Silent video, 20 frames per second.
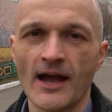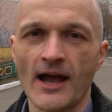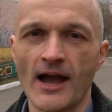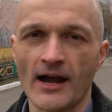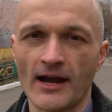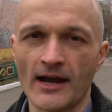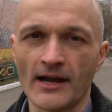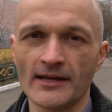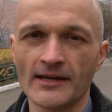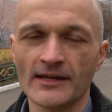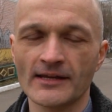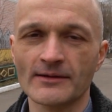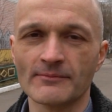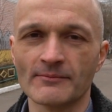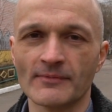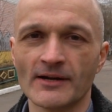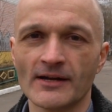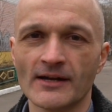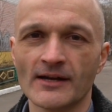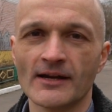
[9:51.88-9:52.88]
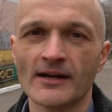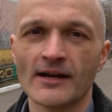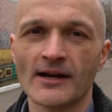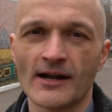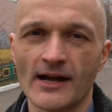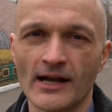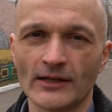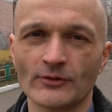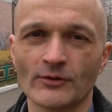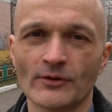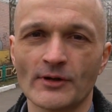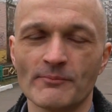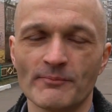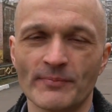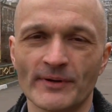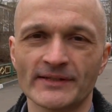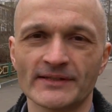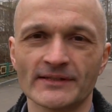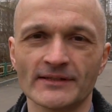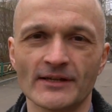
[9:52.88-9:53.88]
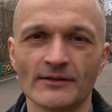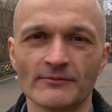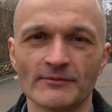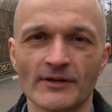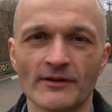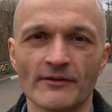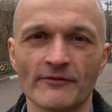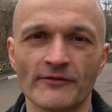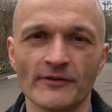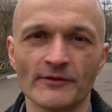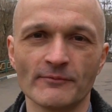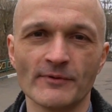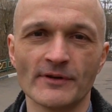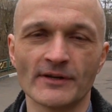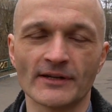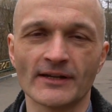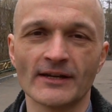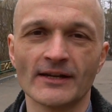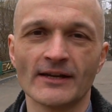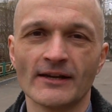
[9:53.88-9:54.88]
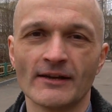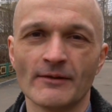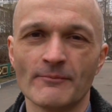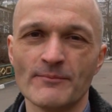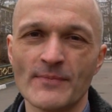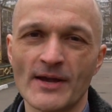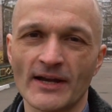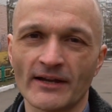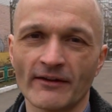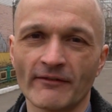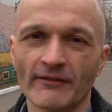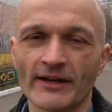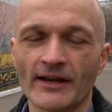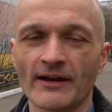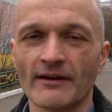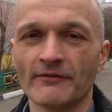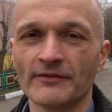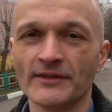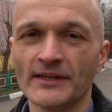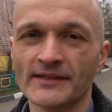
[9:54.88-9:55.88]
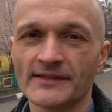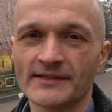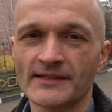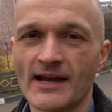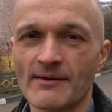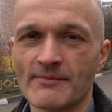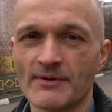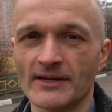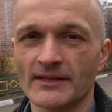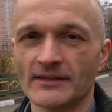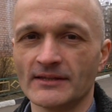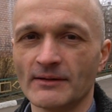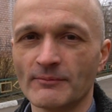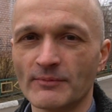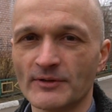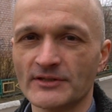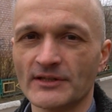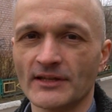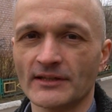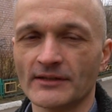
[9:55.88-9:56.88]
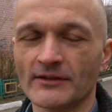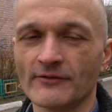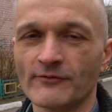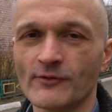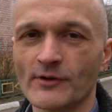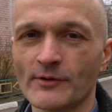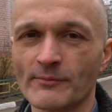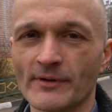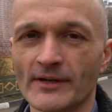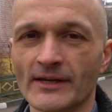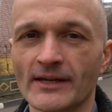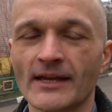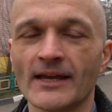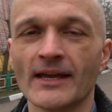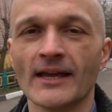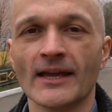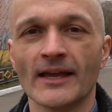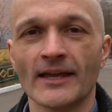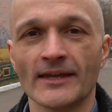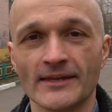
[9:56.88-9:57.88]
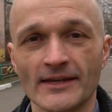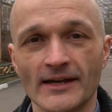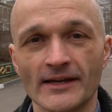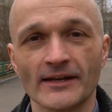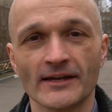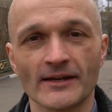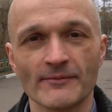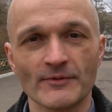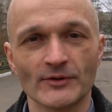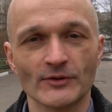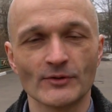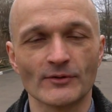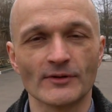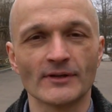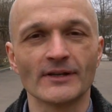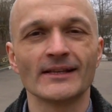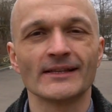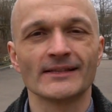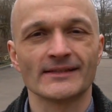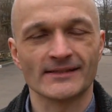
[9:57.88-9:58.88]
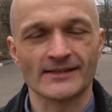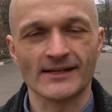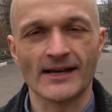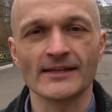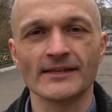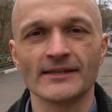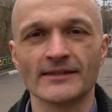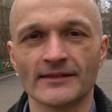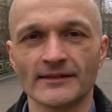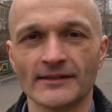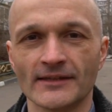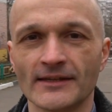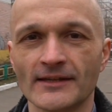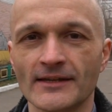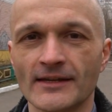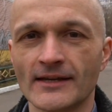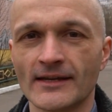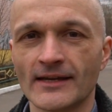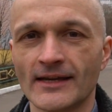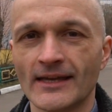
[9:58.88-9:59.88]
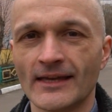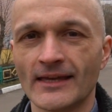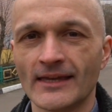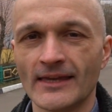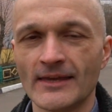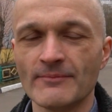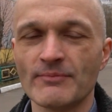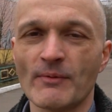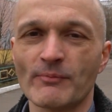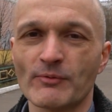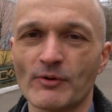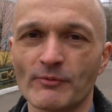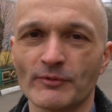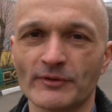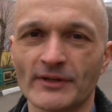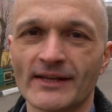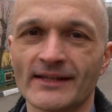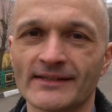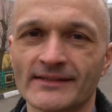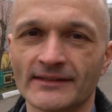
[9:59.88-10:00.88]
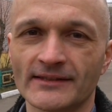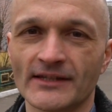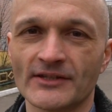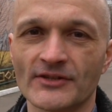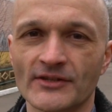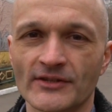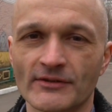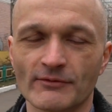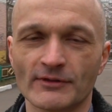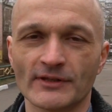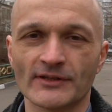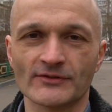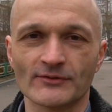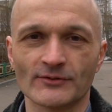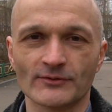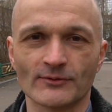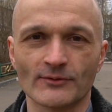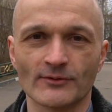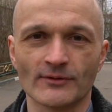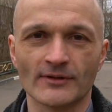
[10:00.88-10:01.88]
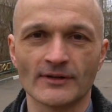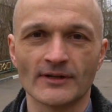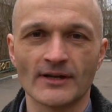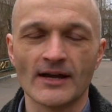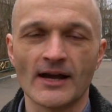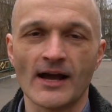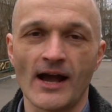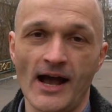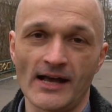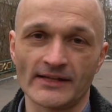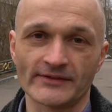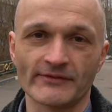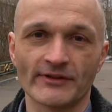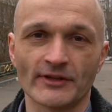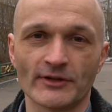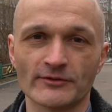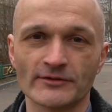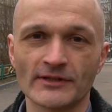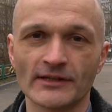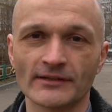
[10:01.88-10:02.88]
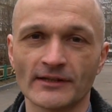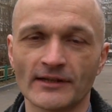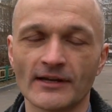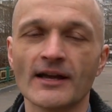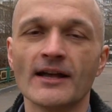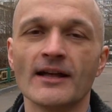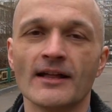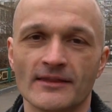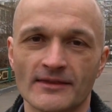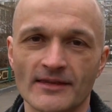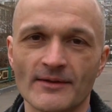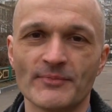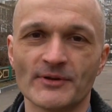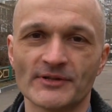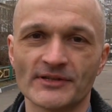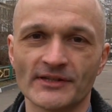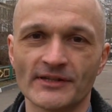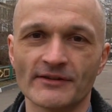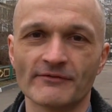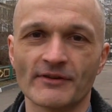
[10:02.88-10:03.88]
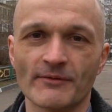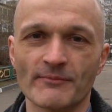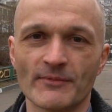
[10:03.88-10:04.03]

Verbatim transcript: А коллегам – которые присылают мне фидбэк, мягко говоря, в не самой доброжелательной форме, я рекомендую сходите на ЕГЭ и попробуйте затащить его на сотку. А о своих результатах напишите в